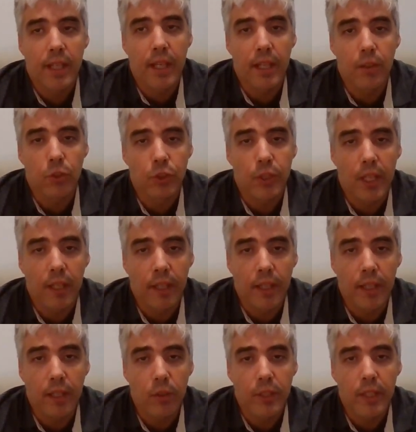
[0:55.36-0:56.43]
que no, sale,
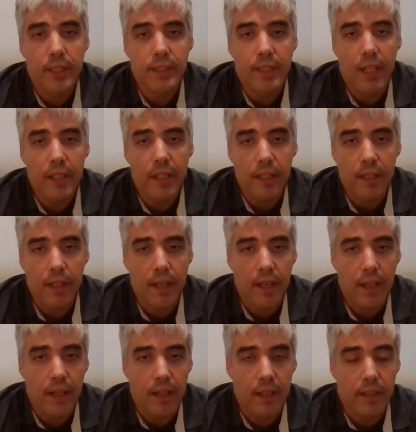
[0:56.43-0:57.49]
no llegue a salir
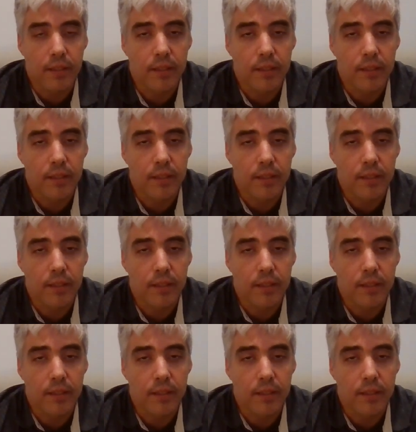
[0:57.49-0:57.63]
a,